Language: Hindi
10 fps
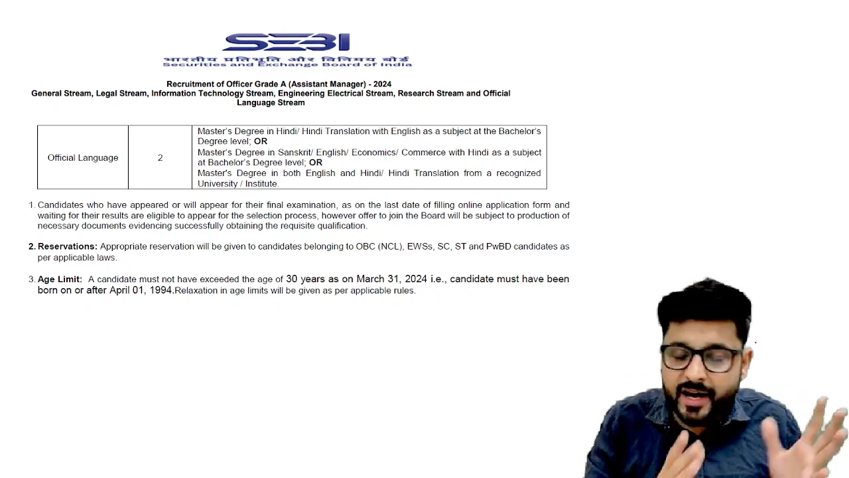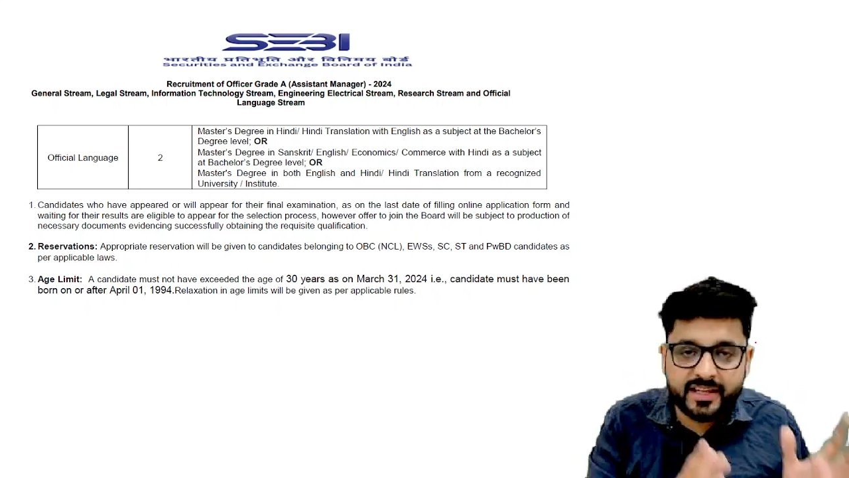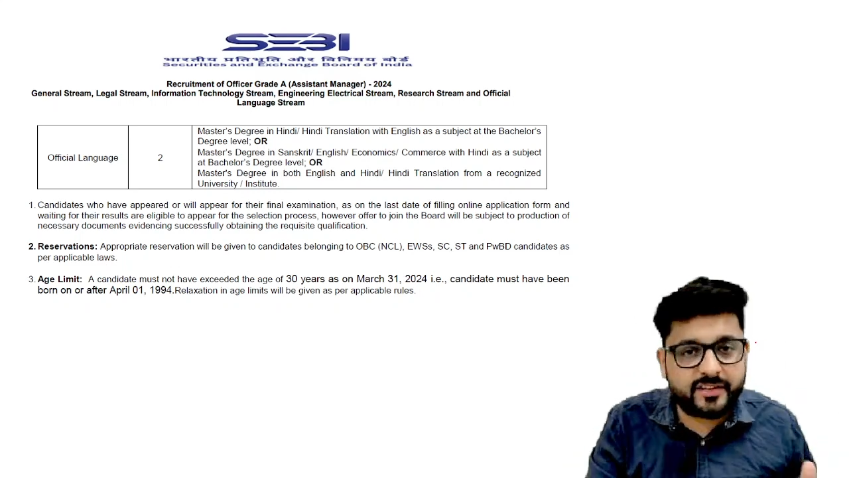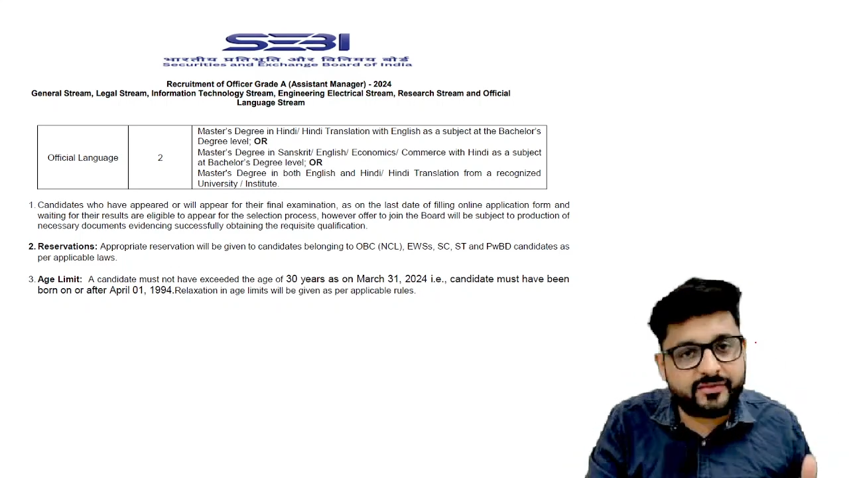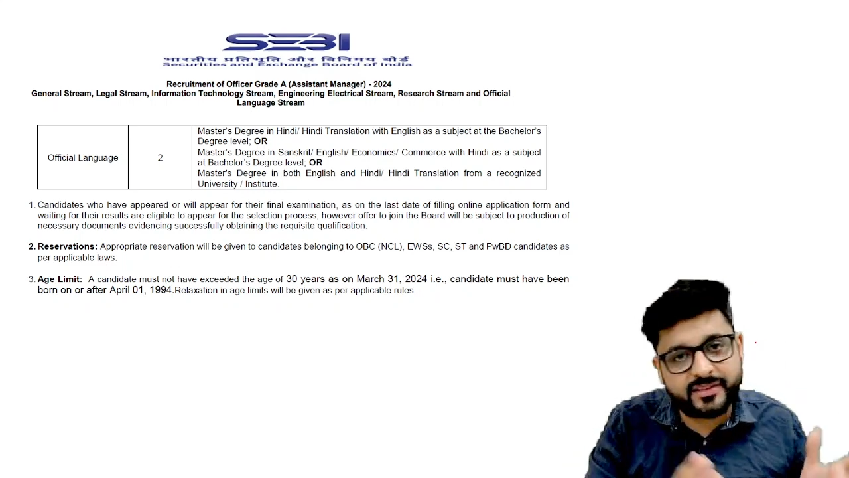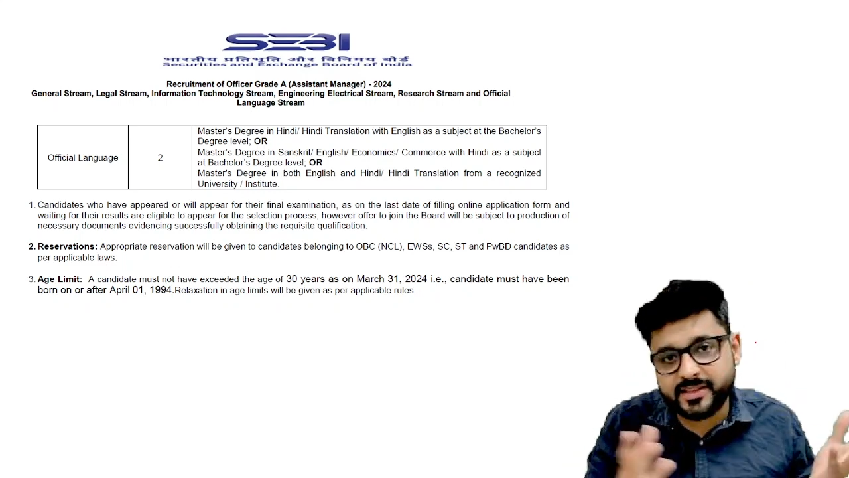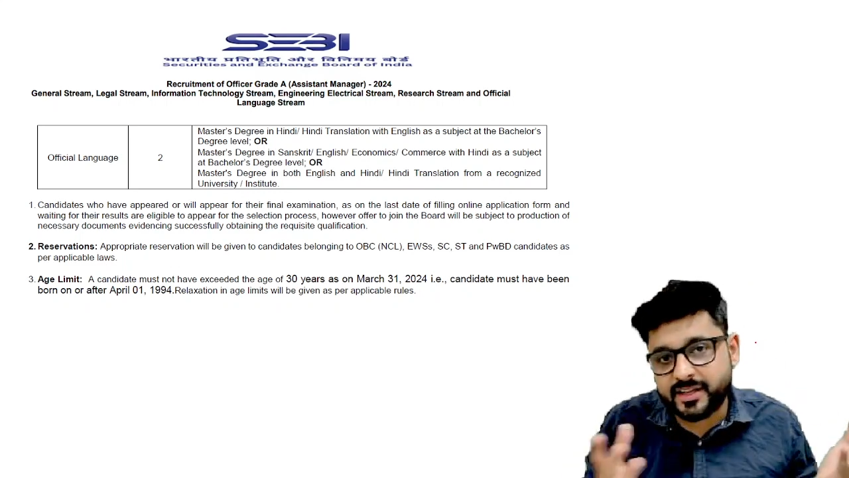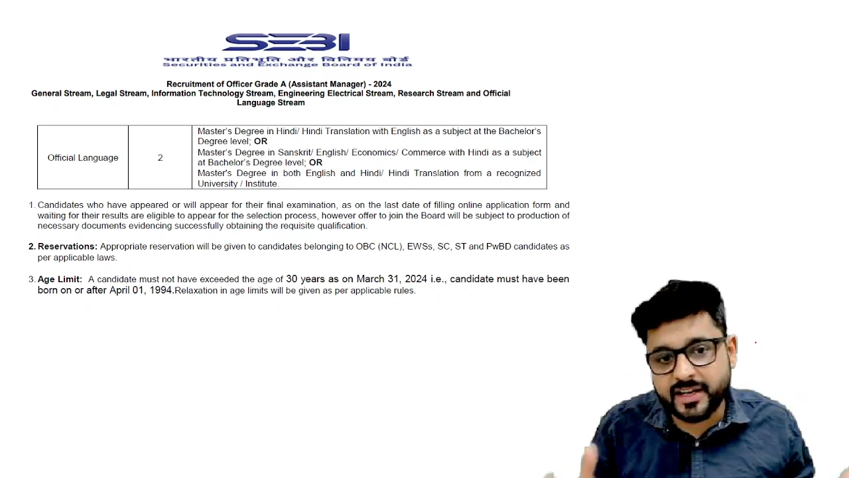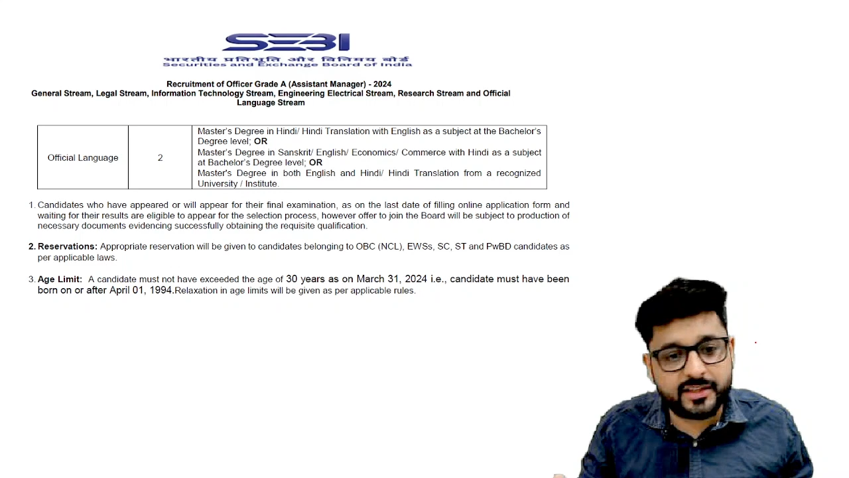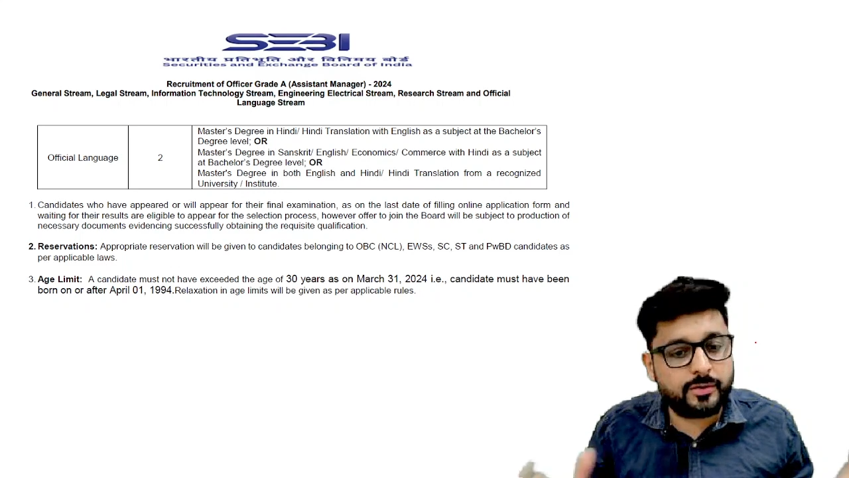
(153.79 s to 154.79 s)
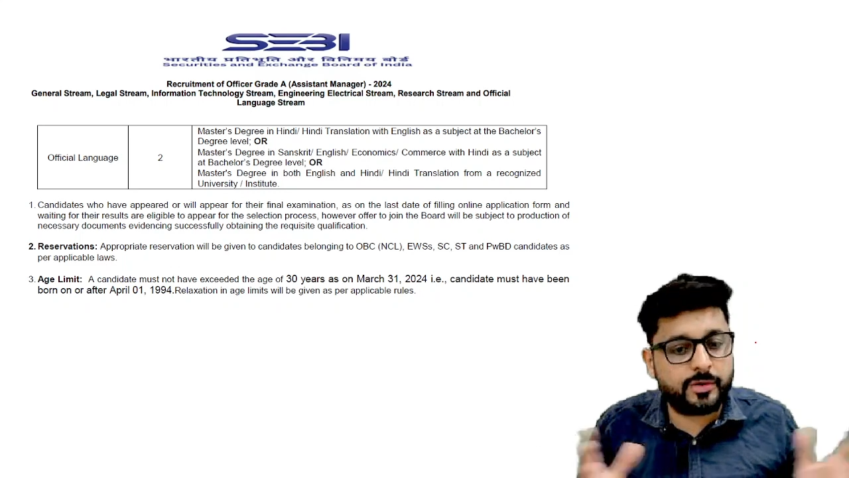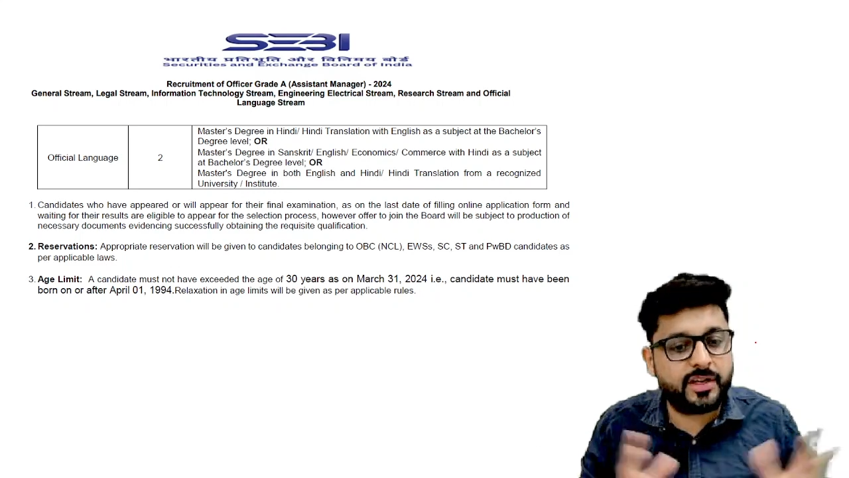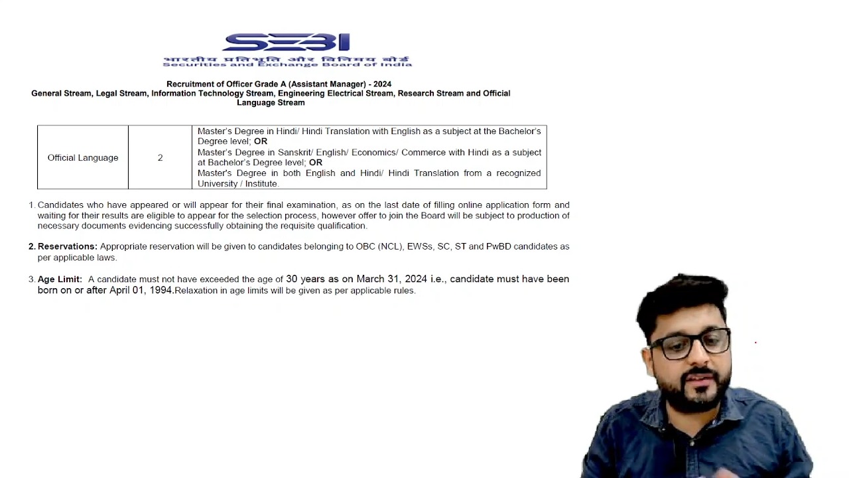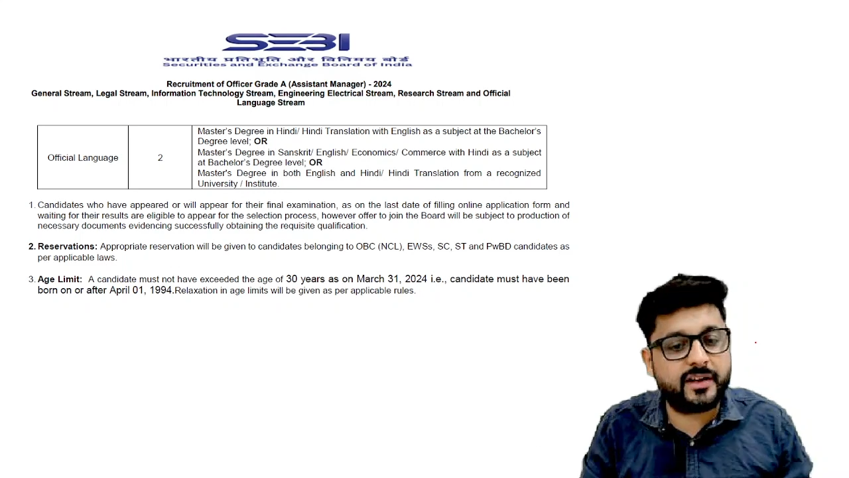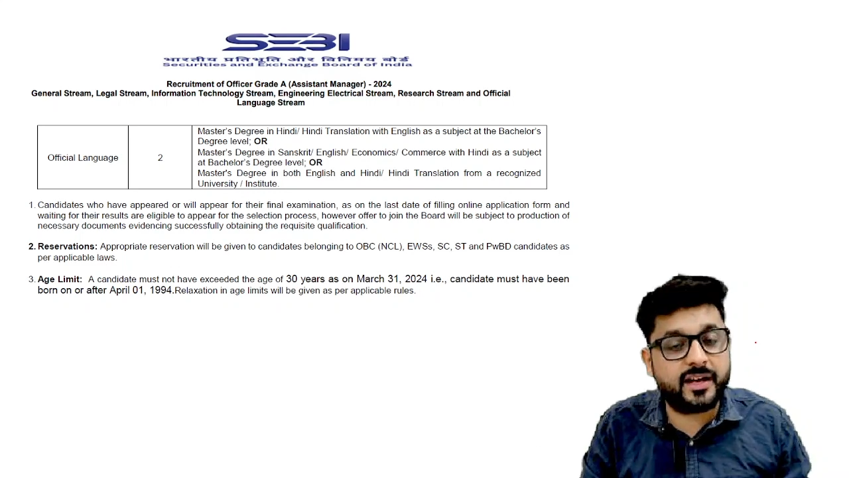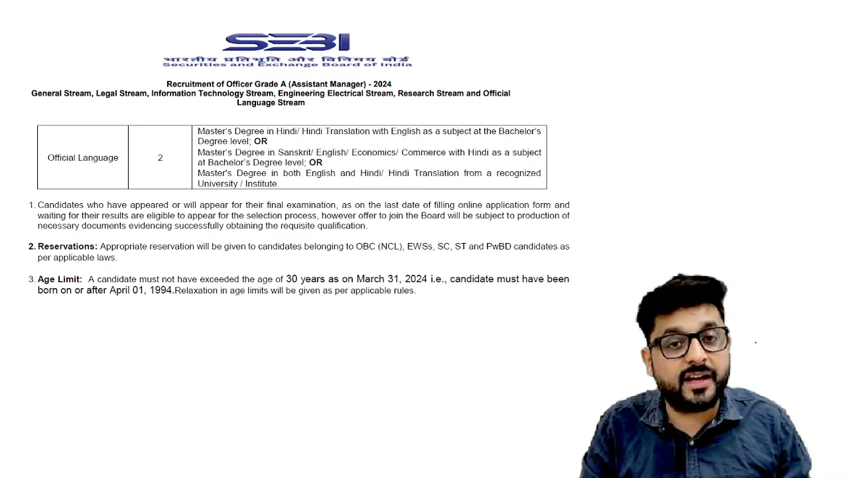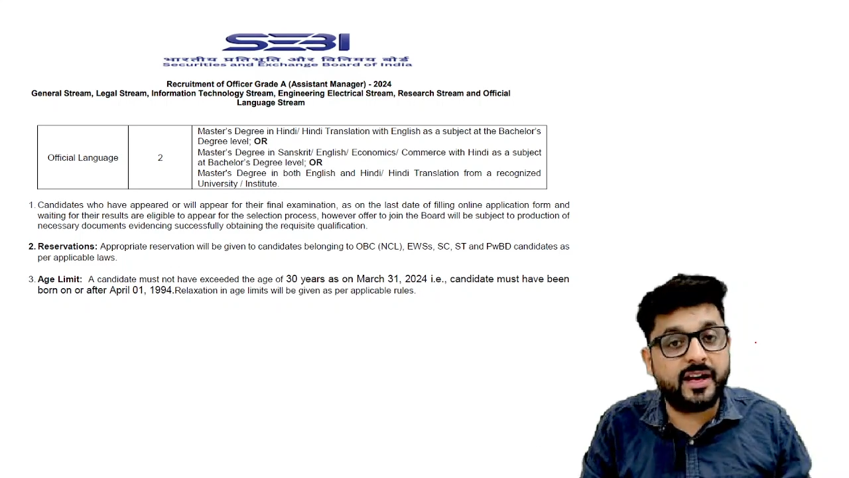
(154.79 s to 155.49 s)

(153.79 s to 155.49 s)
आई का ही होने वाला है